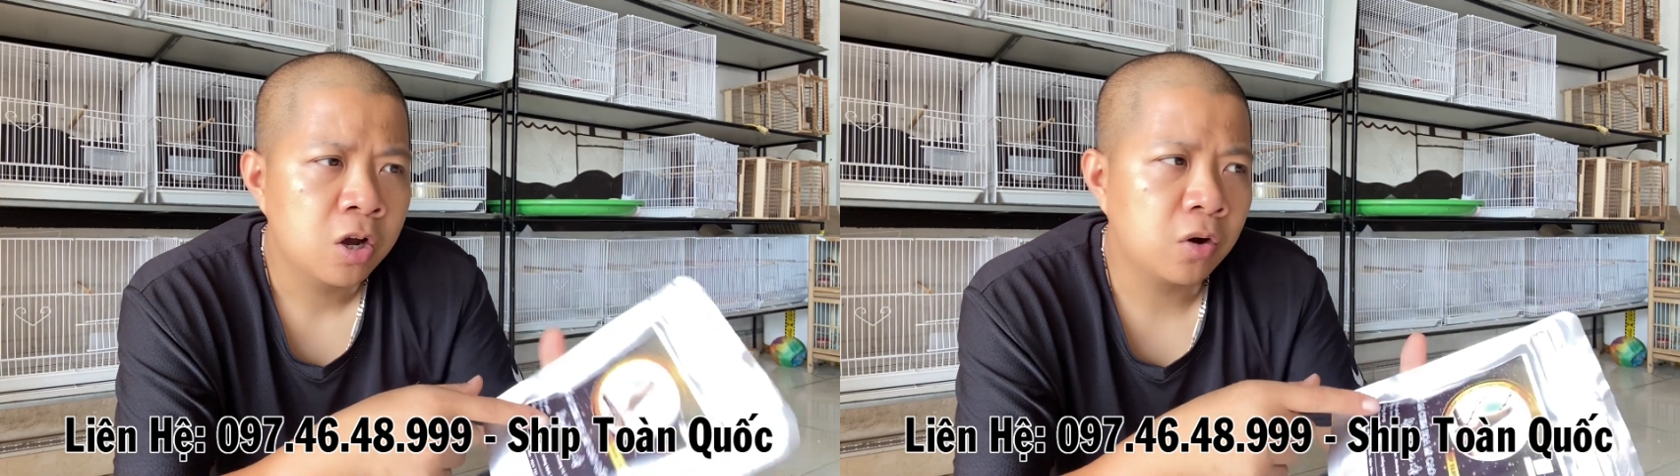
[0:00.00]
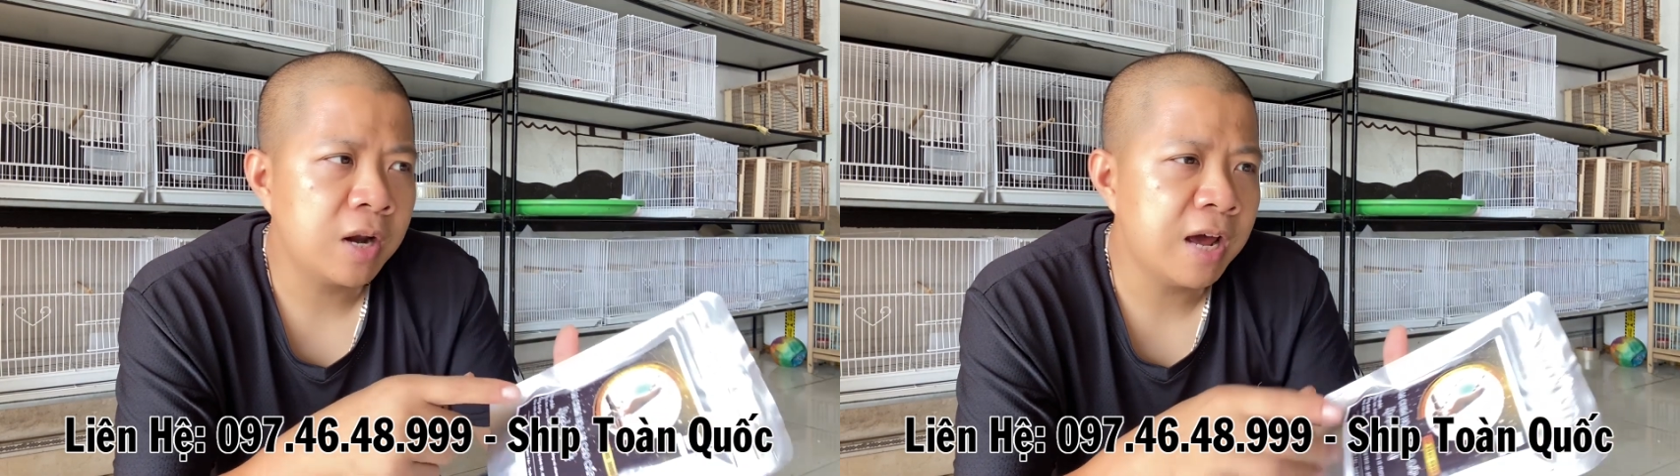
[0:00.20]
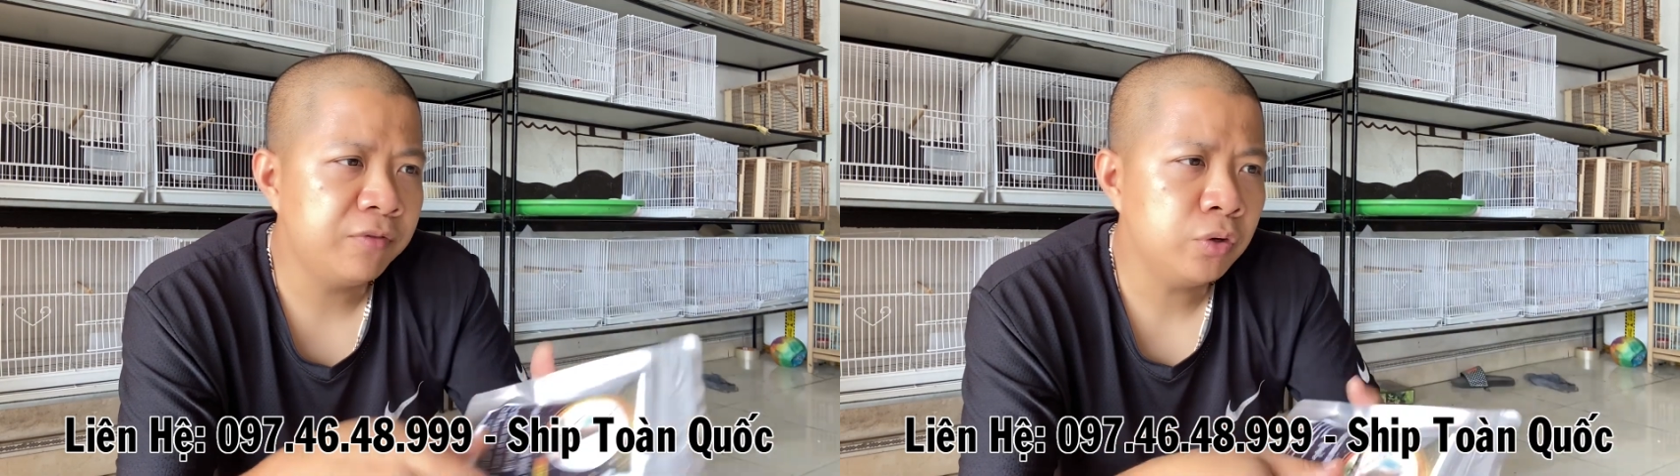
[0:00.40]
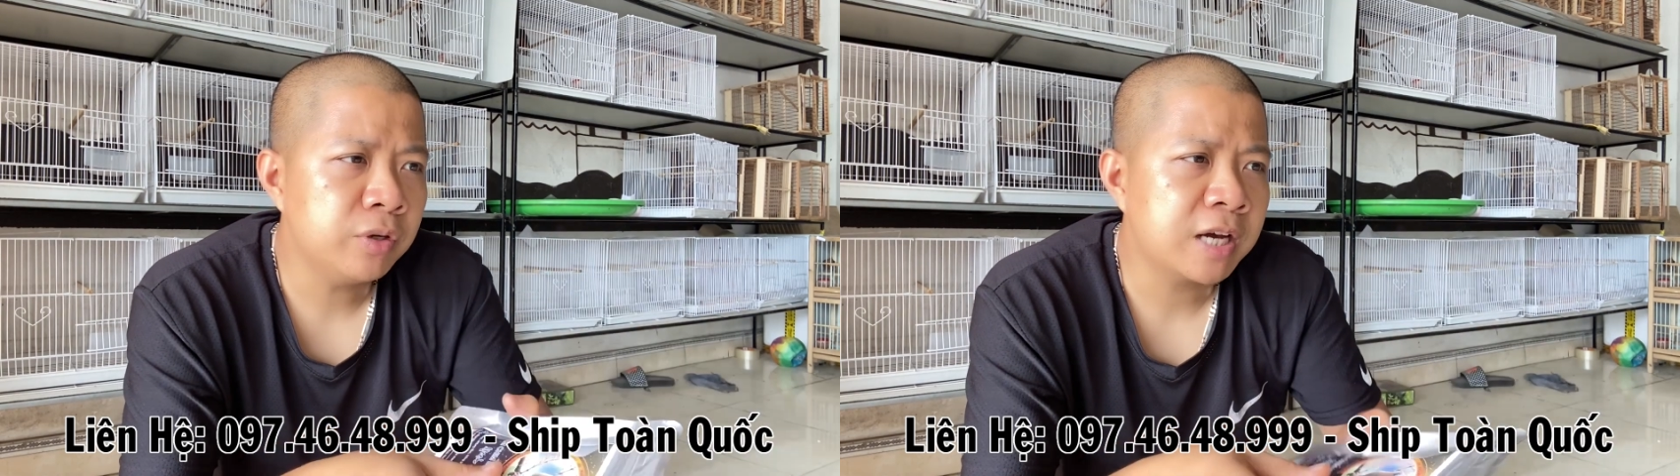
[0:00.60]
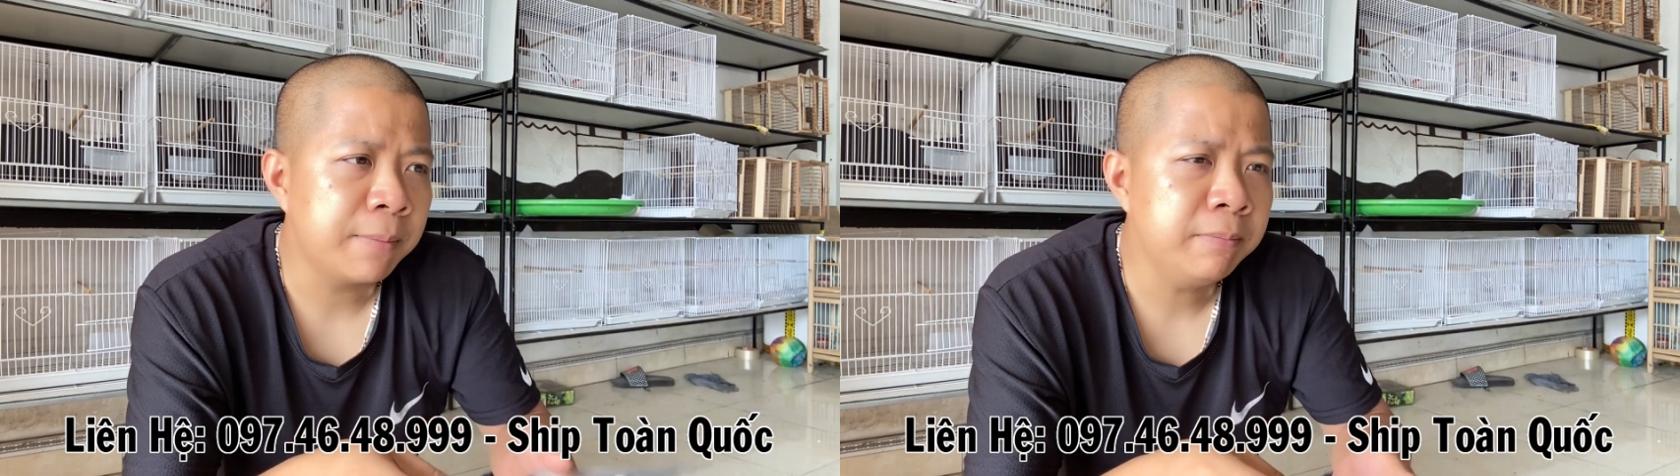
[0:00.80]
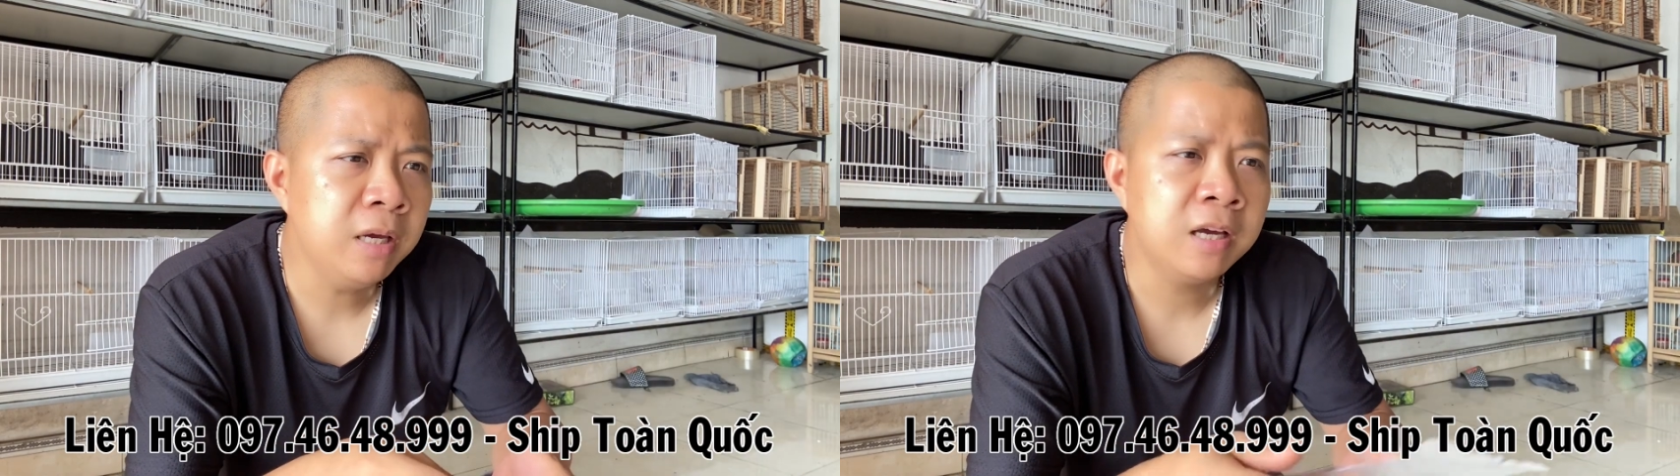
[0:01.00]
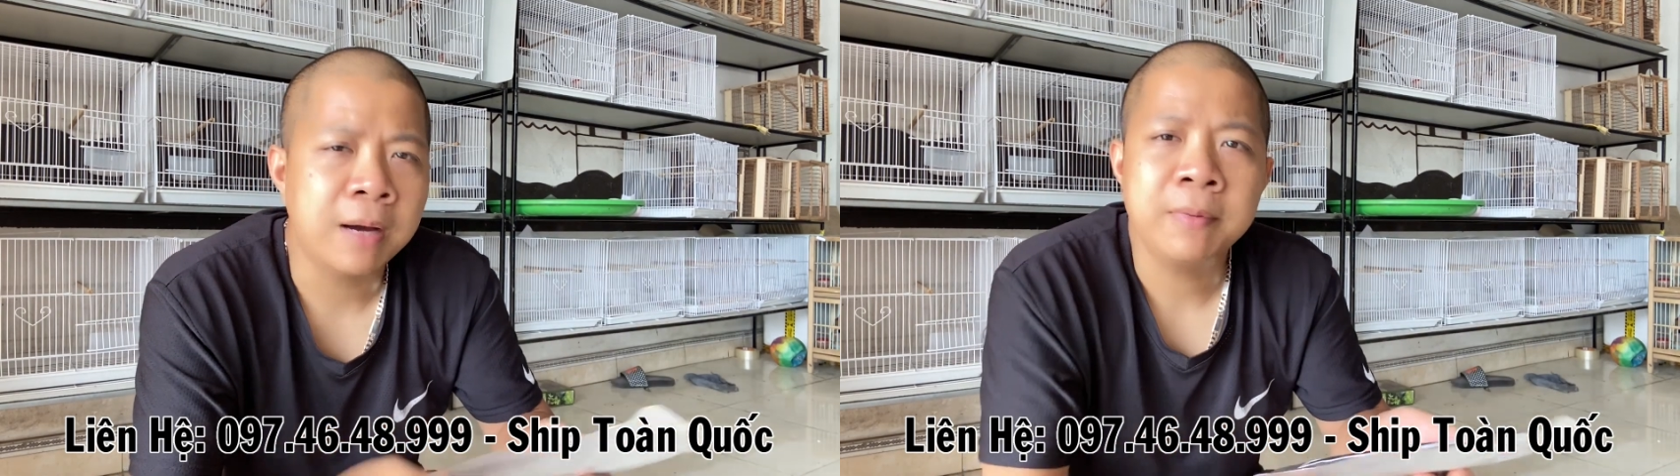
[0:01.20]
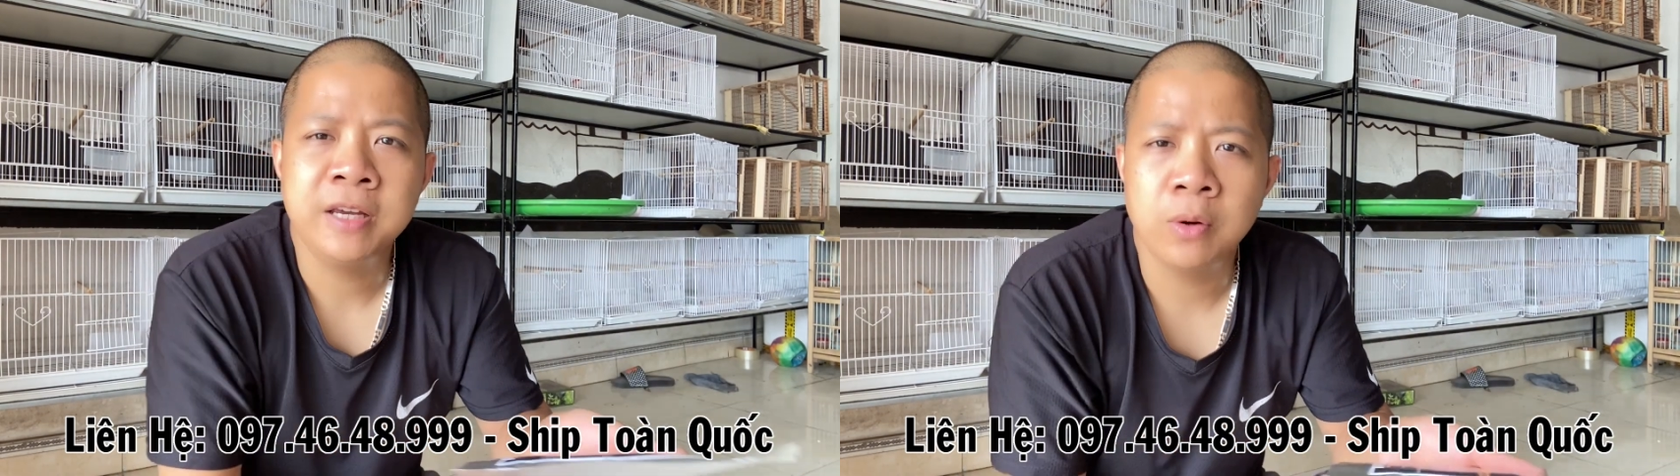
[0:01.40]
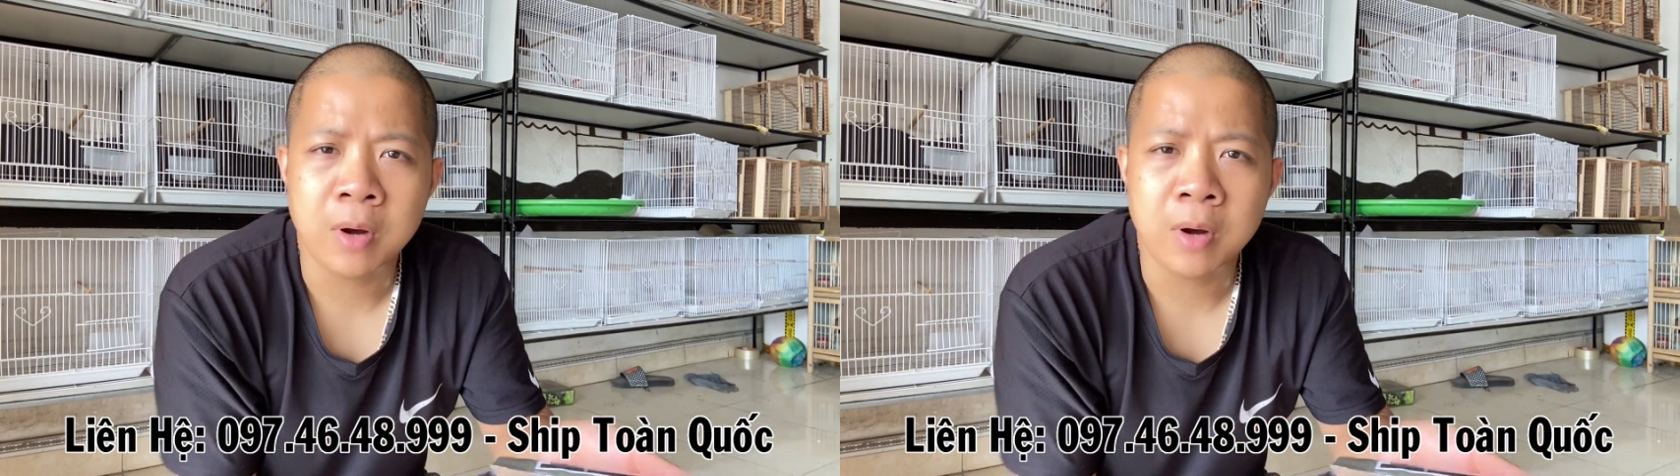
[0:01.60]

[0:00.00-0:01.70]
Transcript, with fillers: Còn lại ví dụ như cám mi, cám khiếu,